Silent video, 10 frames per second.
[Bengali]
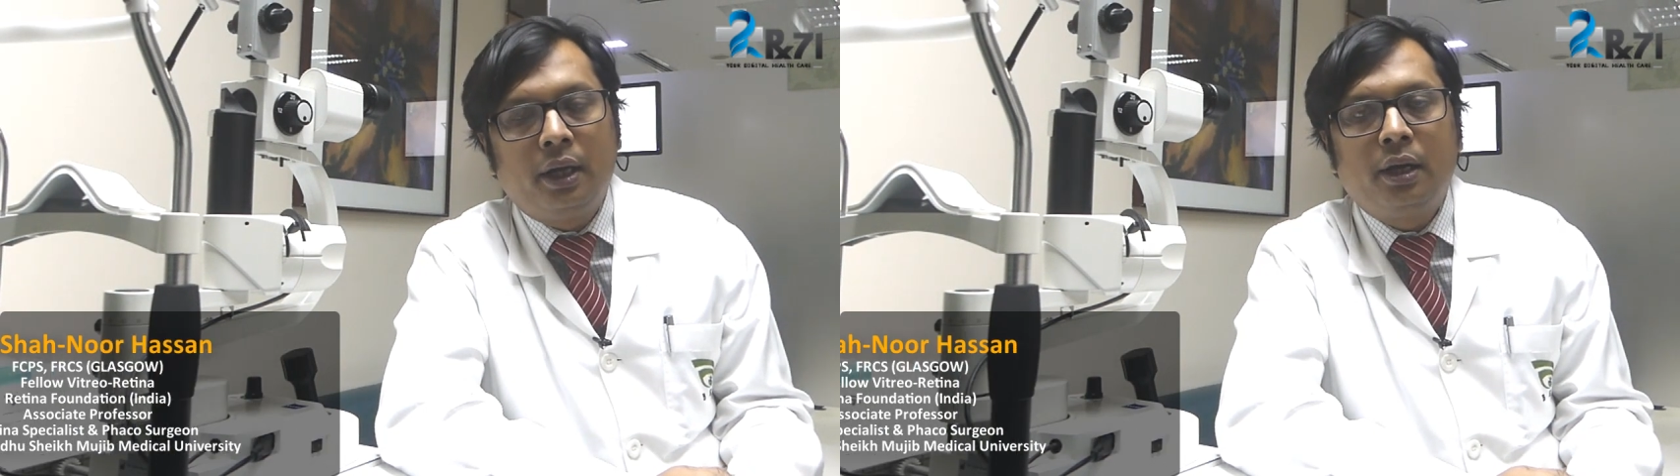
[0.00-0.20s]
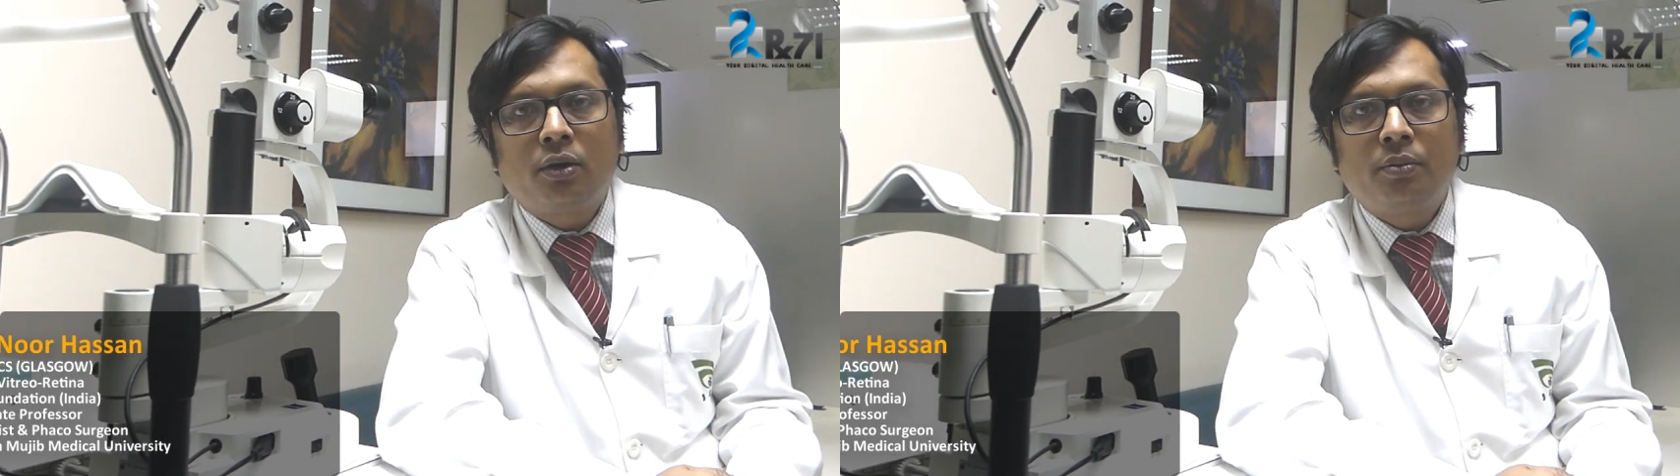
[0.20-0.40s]

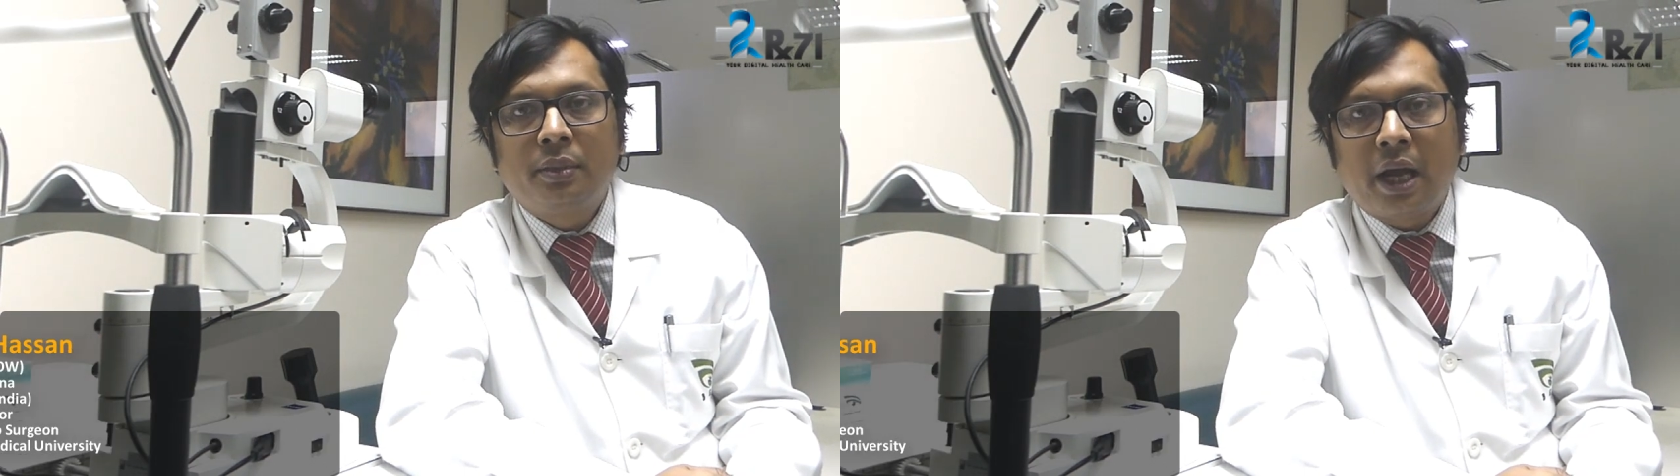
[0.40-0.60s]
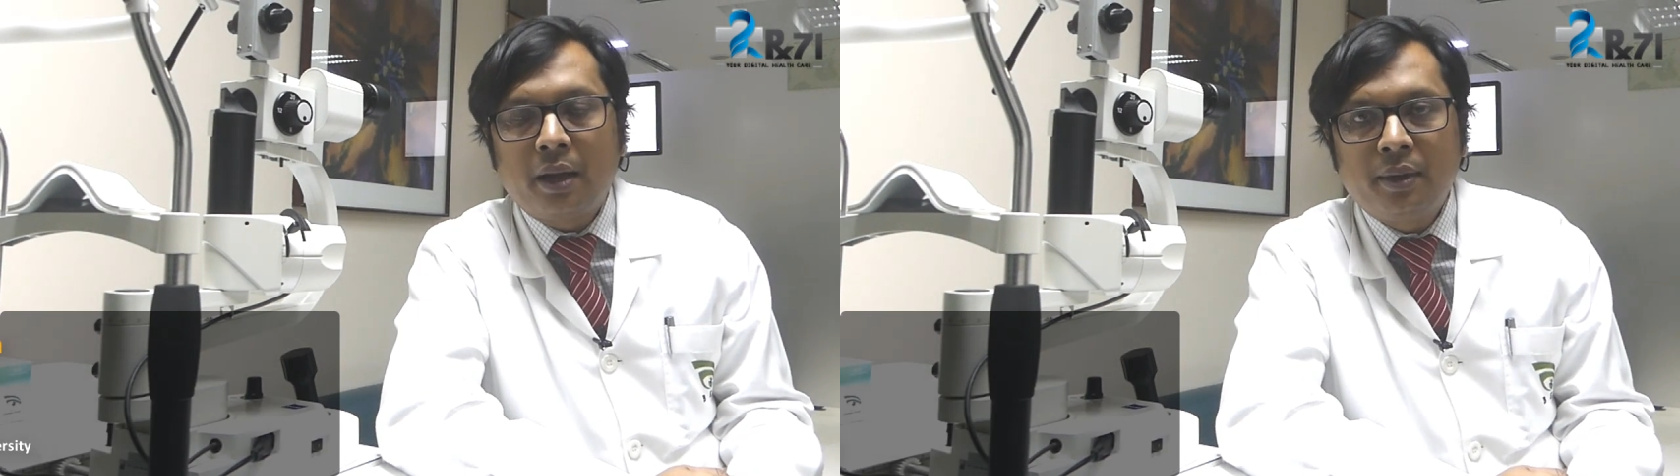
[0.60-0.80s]
এরকম
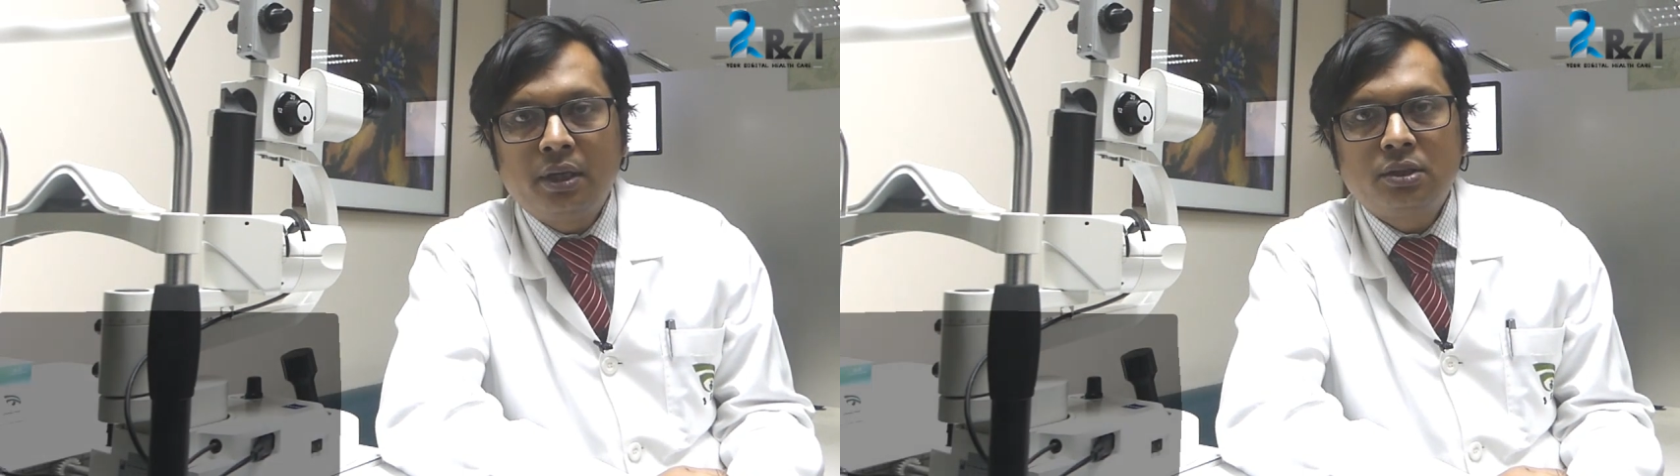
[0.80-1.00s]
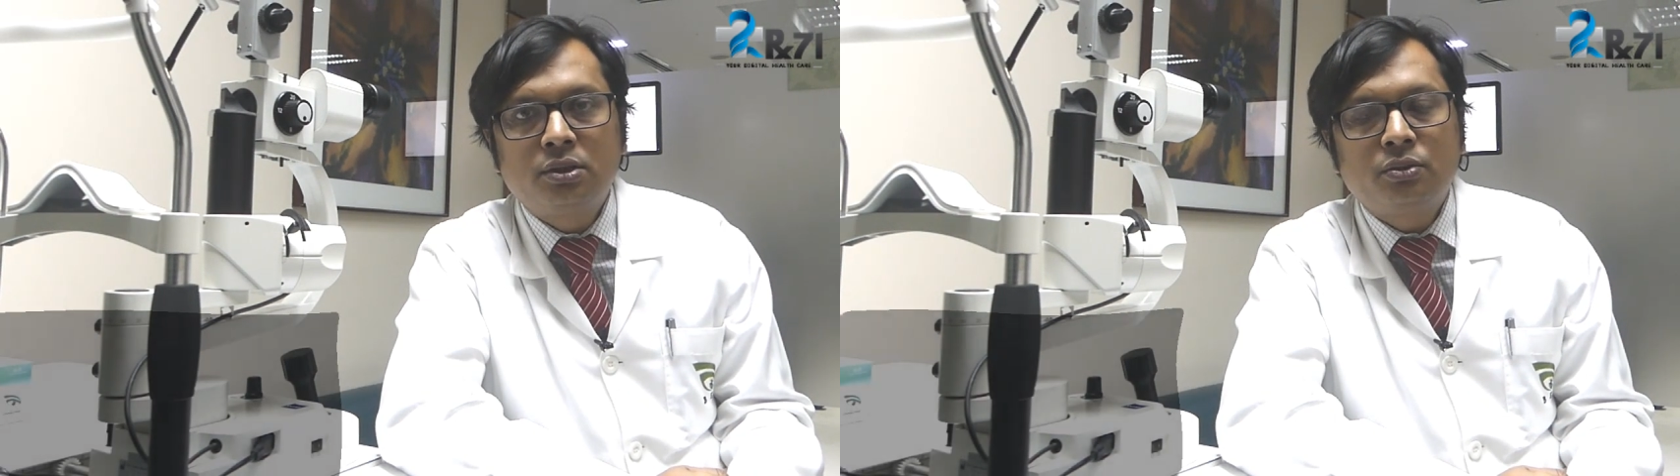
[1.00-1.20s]

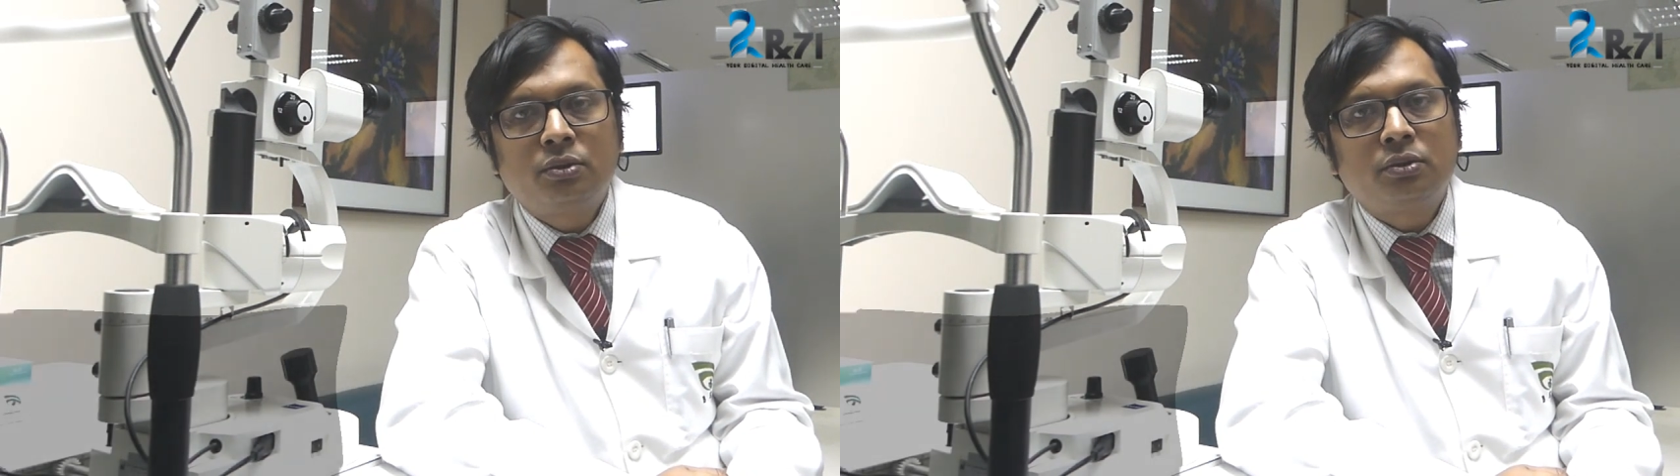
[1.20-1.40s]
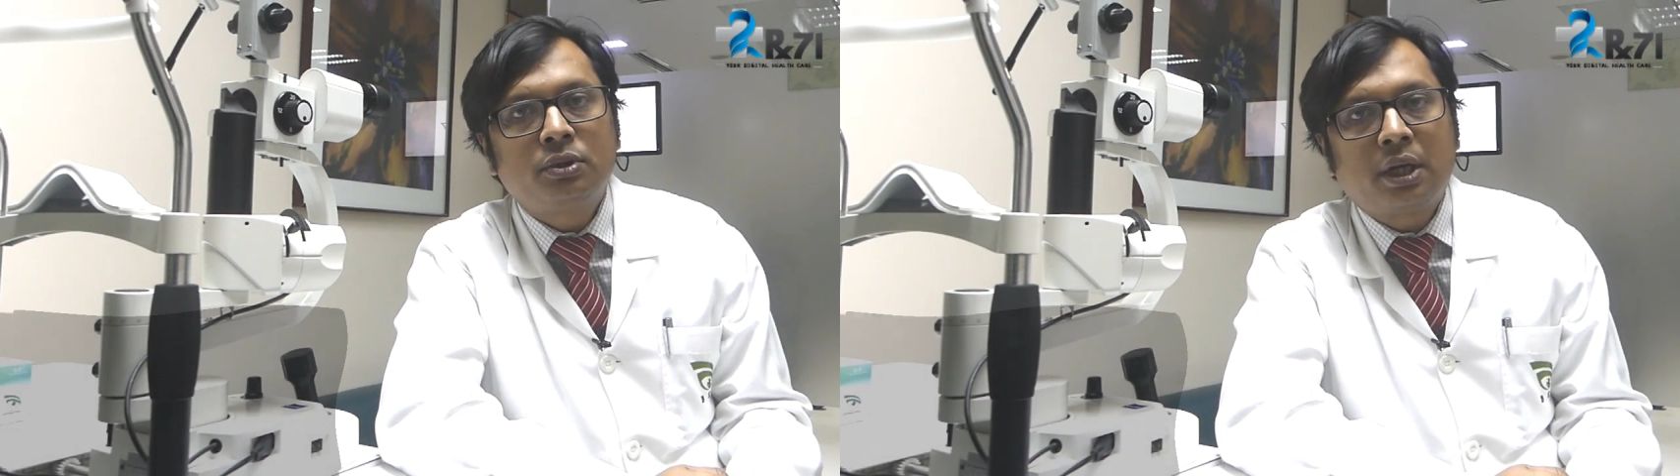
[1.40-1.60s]
ডায়াবেটিস
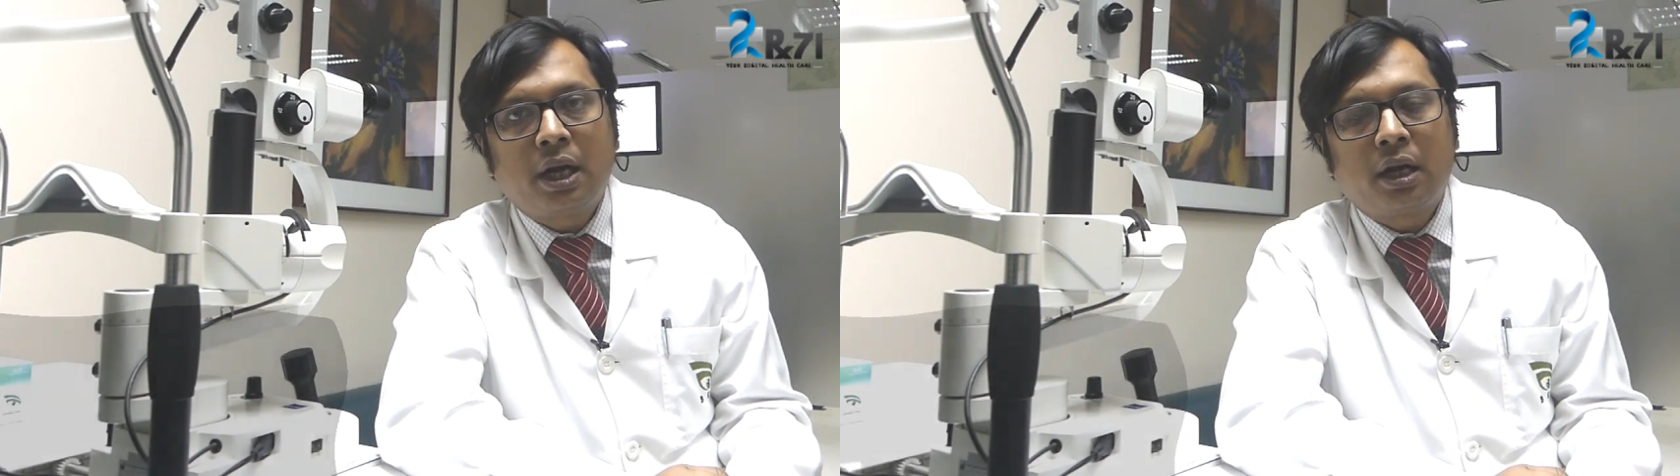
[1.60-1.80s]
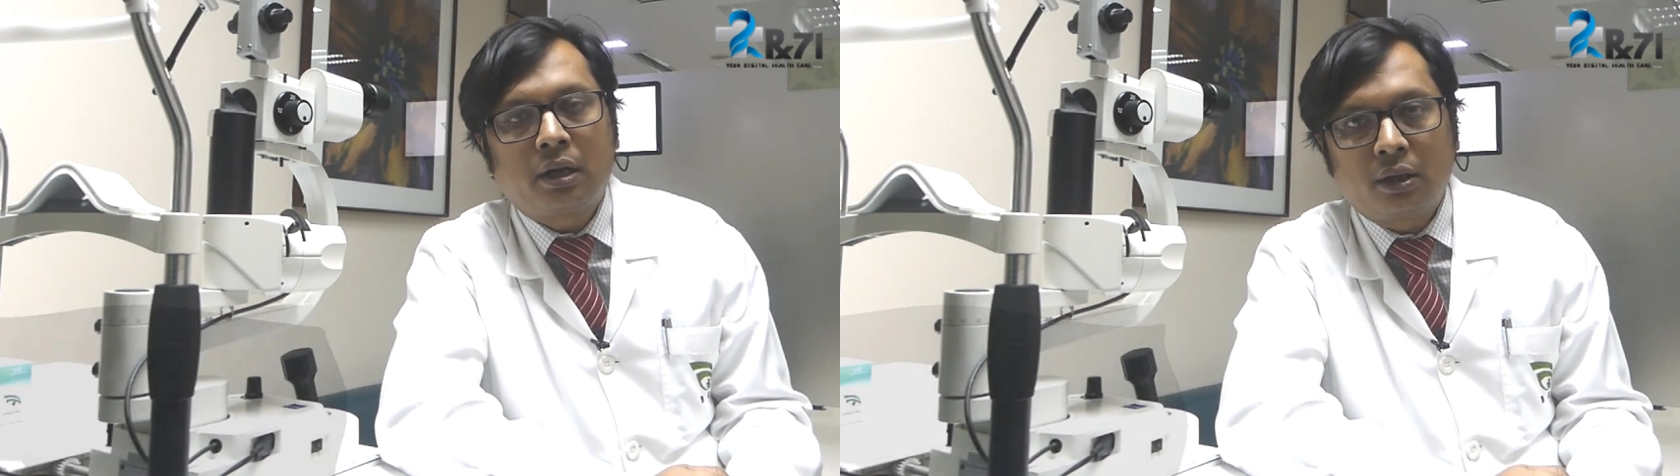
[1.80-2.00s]
জনিত যারা
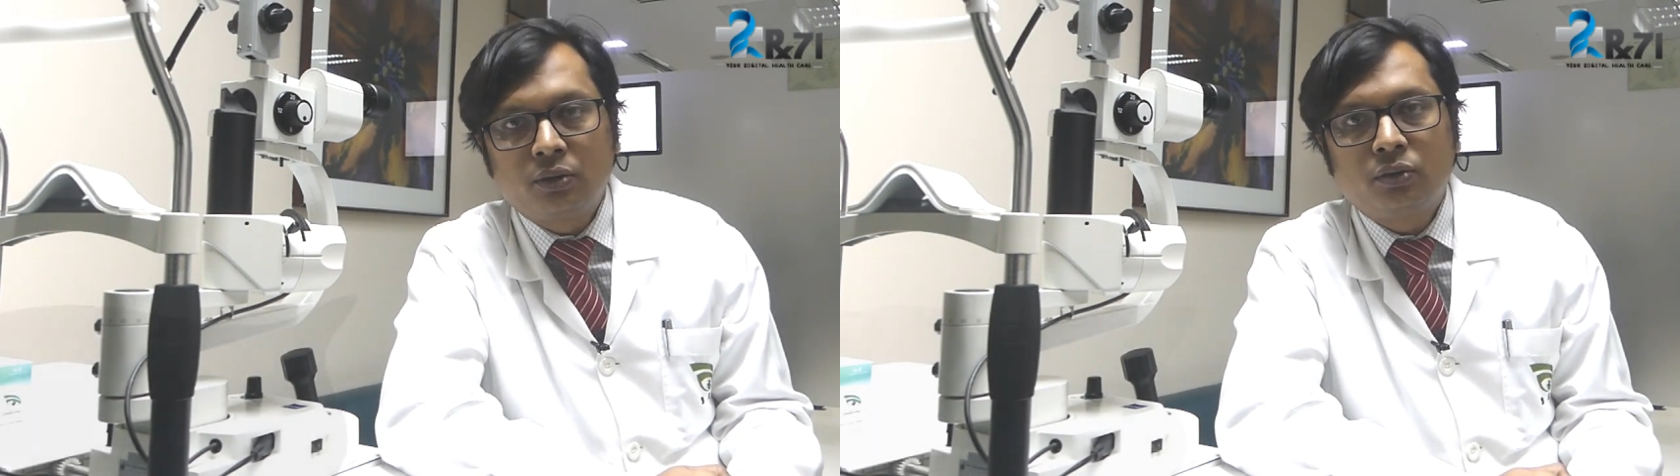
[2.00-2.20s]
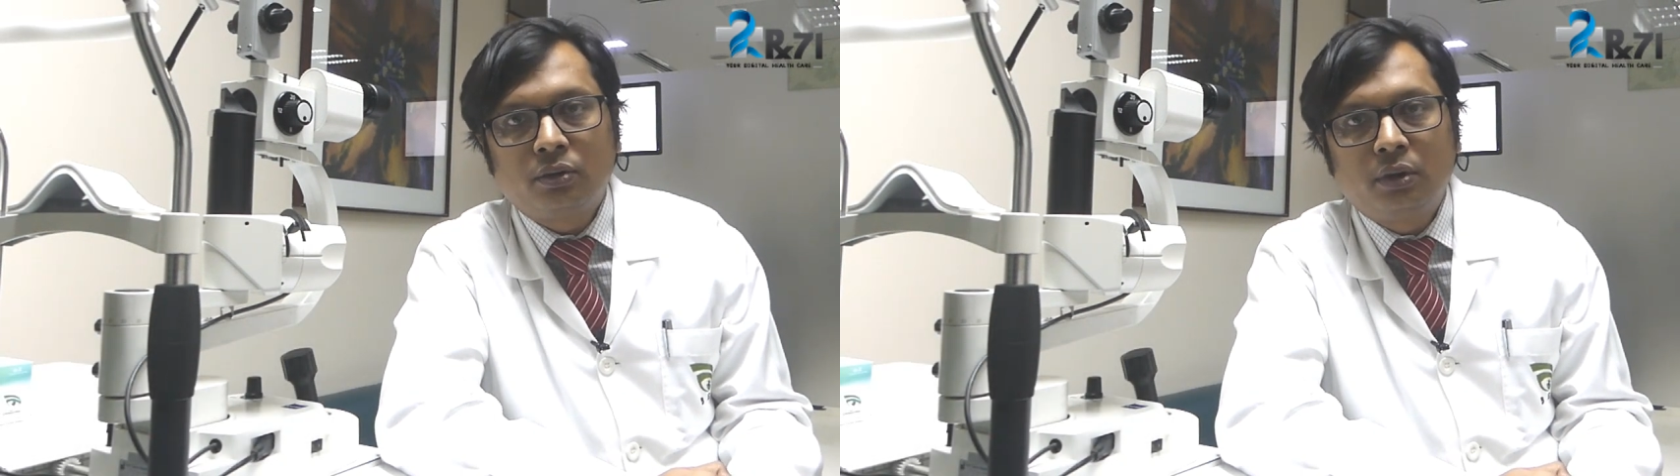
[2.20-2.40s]
আক্রান্ত